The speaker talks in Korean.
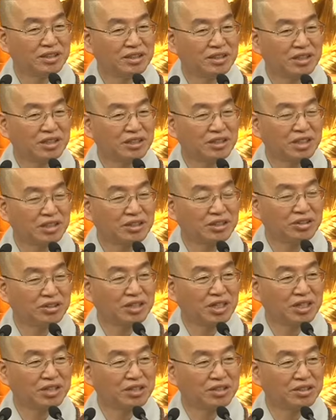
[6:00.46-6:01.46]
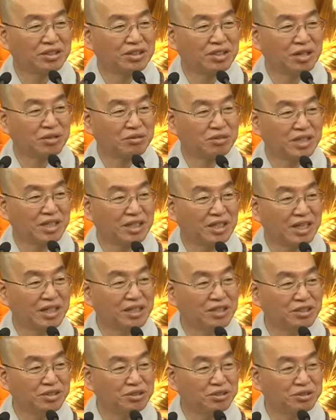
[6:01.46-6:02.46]
자, 자전거 같은 거 타고 잘
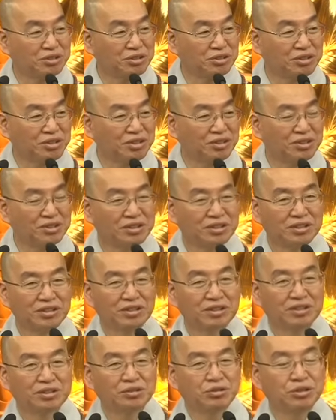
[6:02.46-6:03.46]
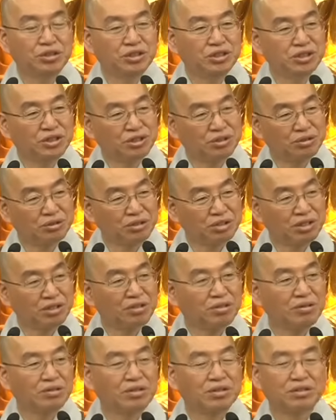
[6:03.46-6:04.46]
다니죠. 그죠? 휠체어도
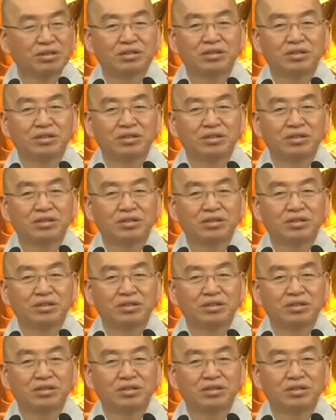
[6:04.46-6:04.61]
있고.